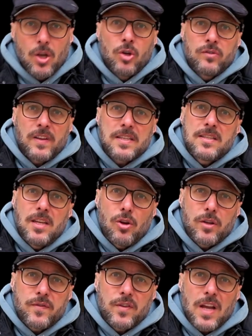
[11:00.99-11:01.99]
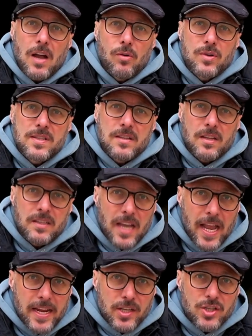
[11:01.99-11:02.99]
Und was die Leute von außen, die
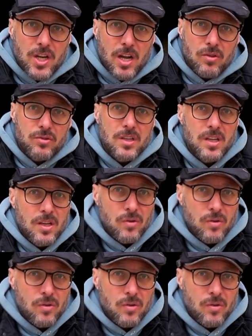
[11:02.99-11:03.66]
reinschauen